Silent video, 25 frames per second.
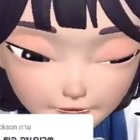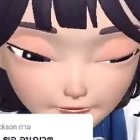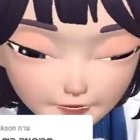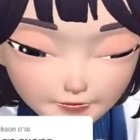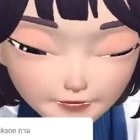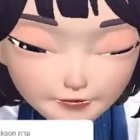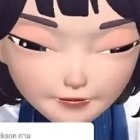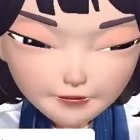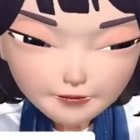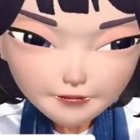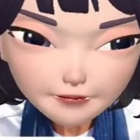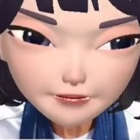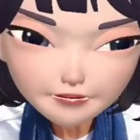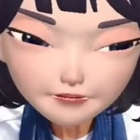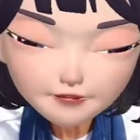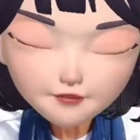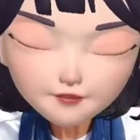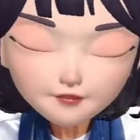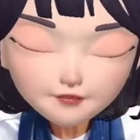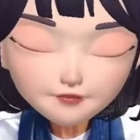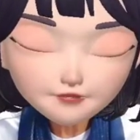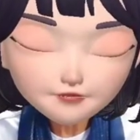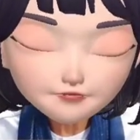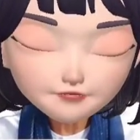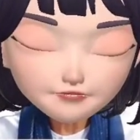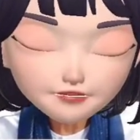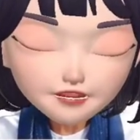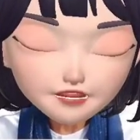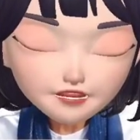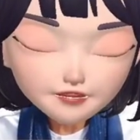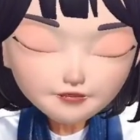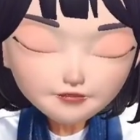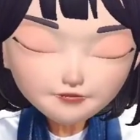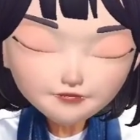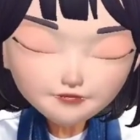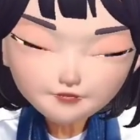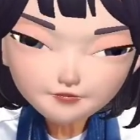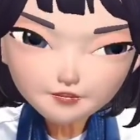เฮ้ย พูดมันชัดๆ
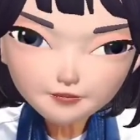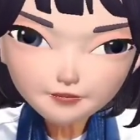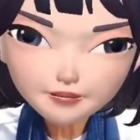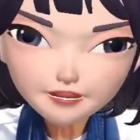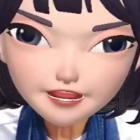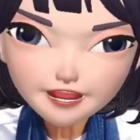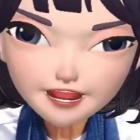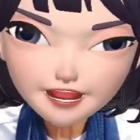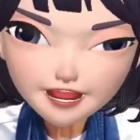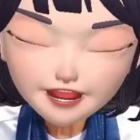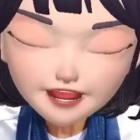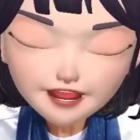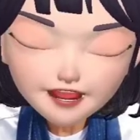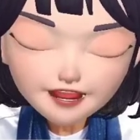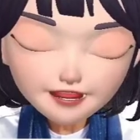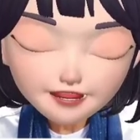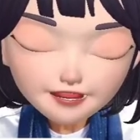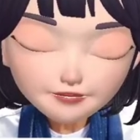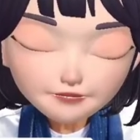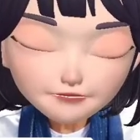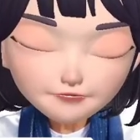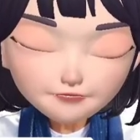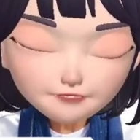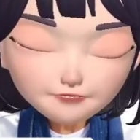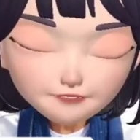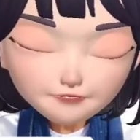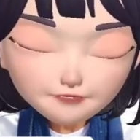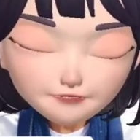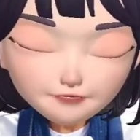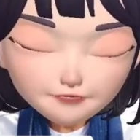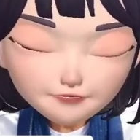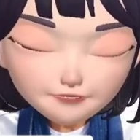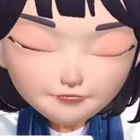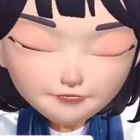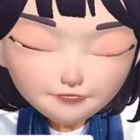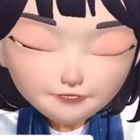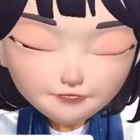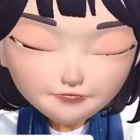หน่อยสุขภาพโอ้
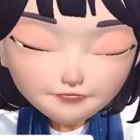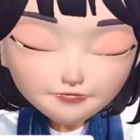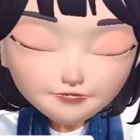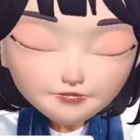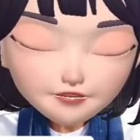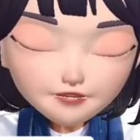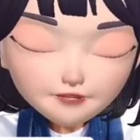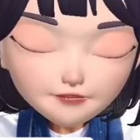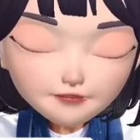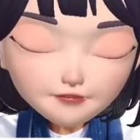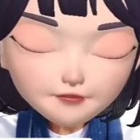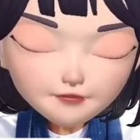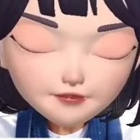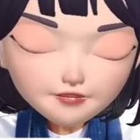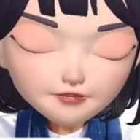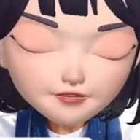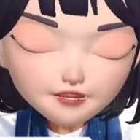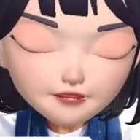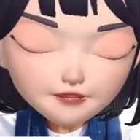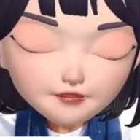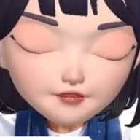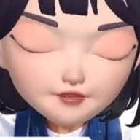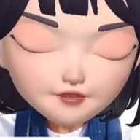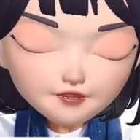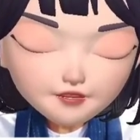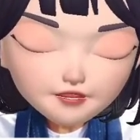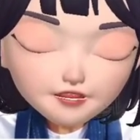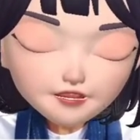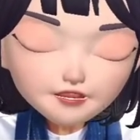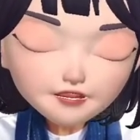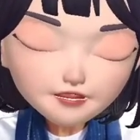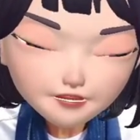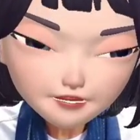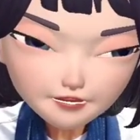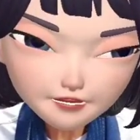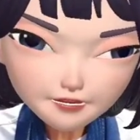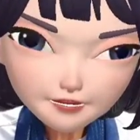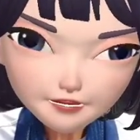ย พอดี พอดี
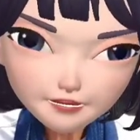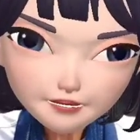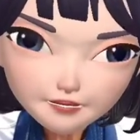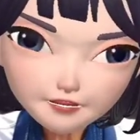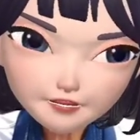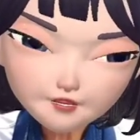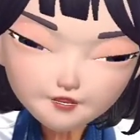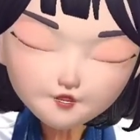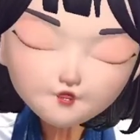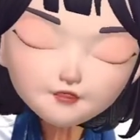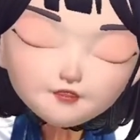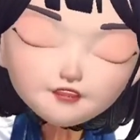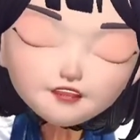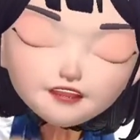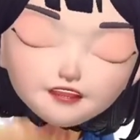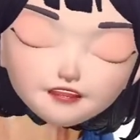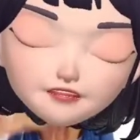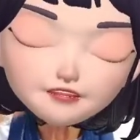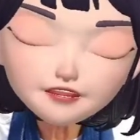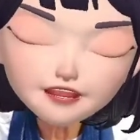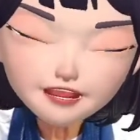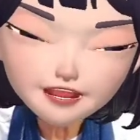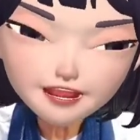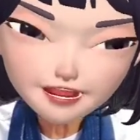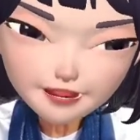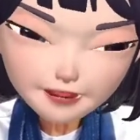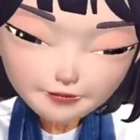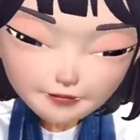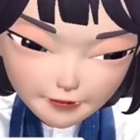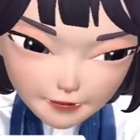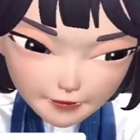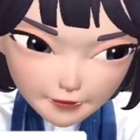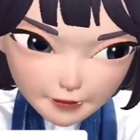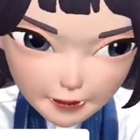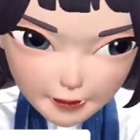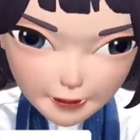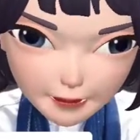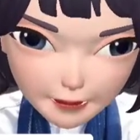หนูผลิตได้
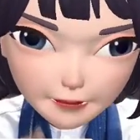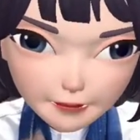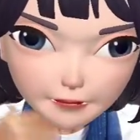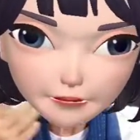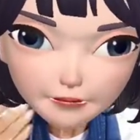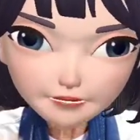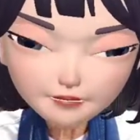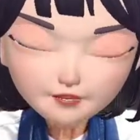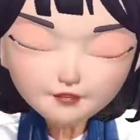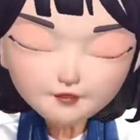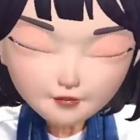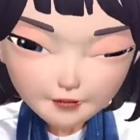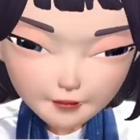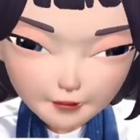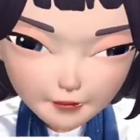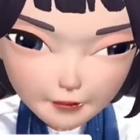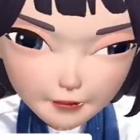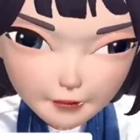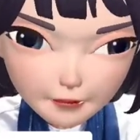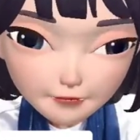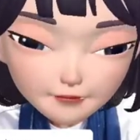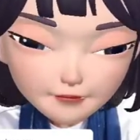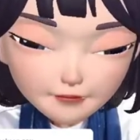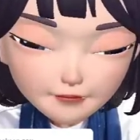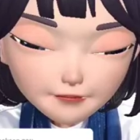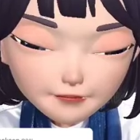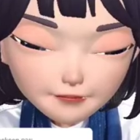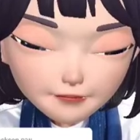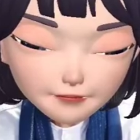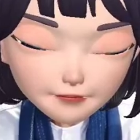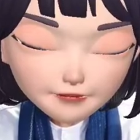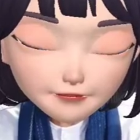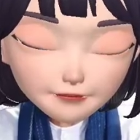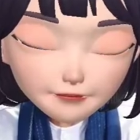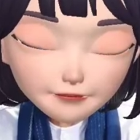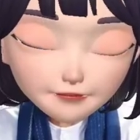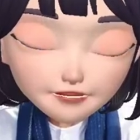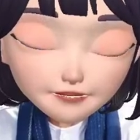หนึ่งคน ห
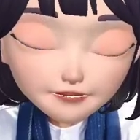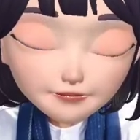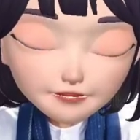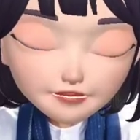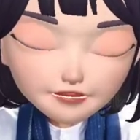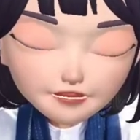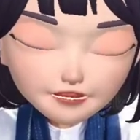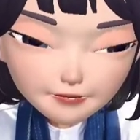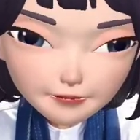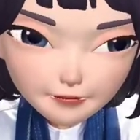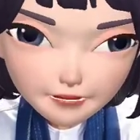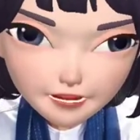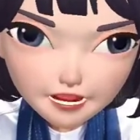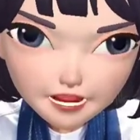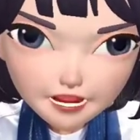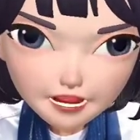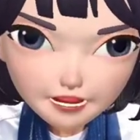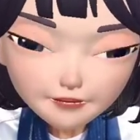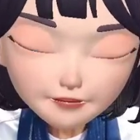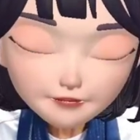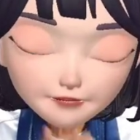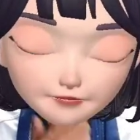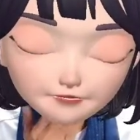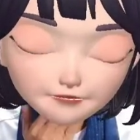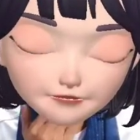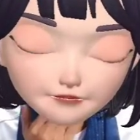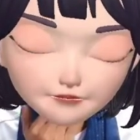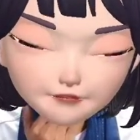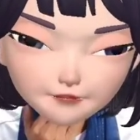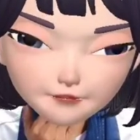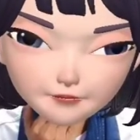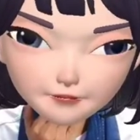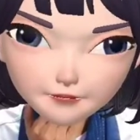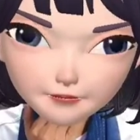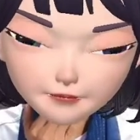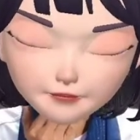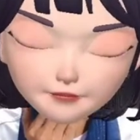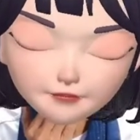นึ่งปีมาแล้ว อ้าว
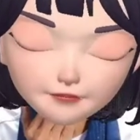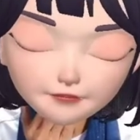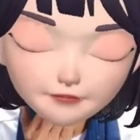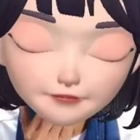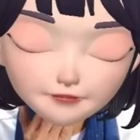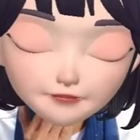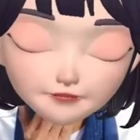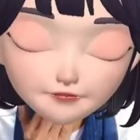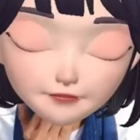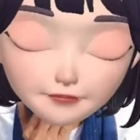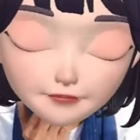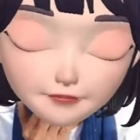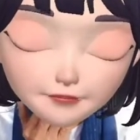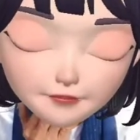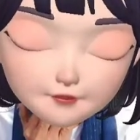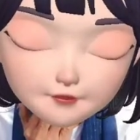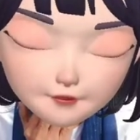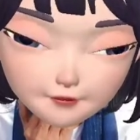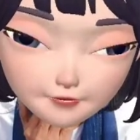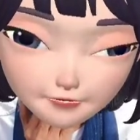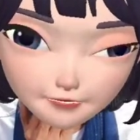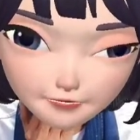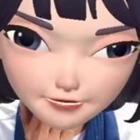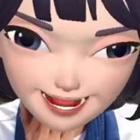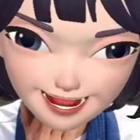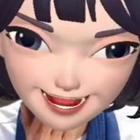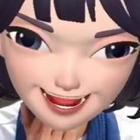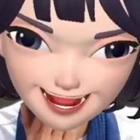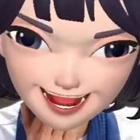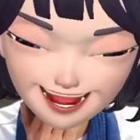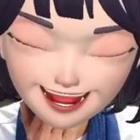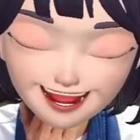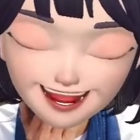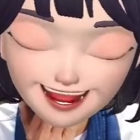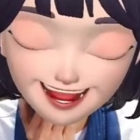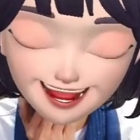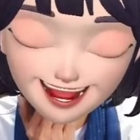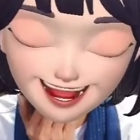อ๋อแปลว่ามีลูกใช่ไหม
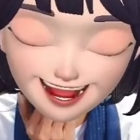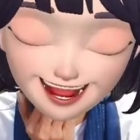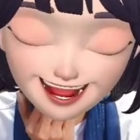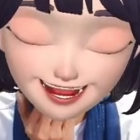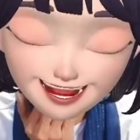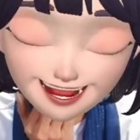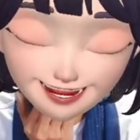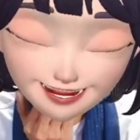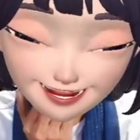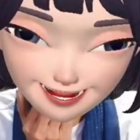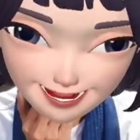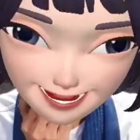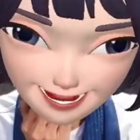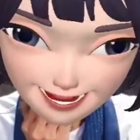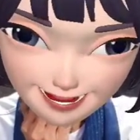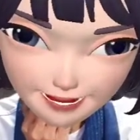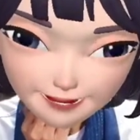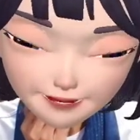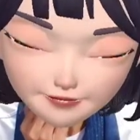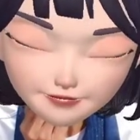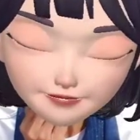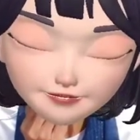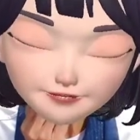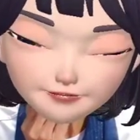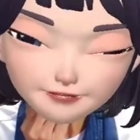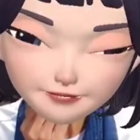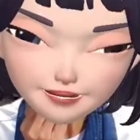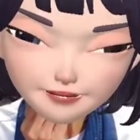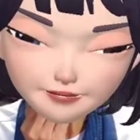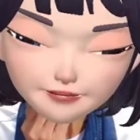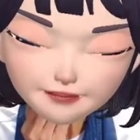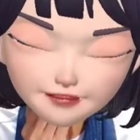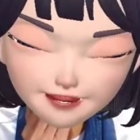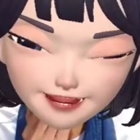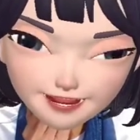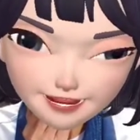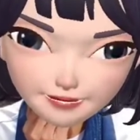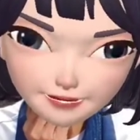ไปทำอะไร
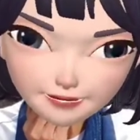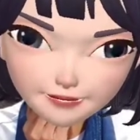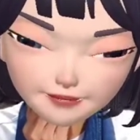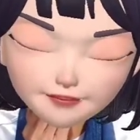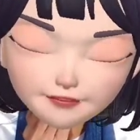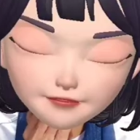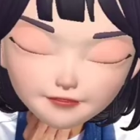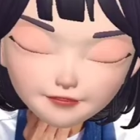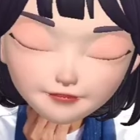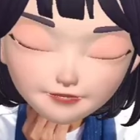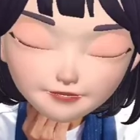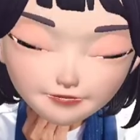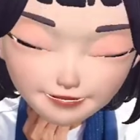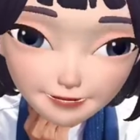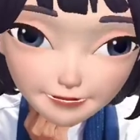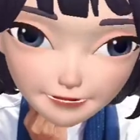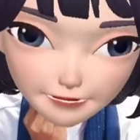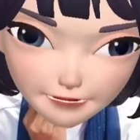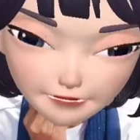มาถึงมีลูกฮะ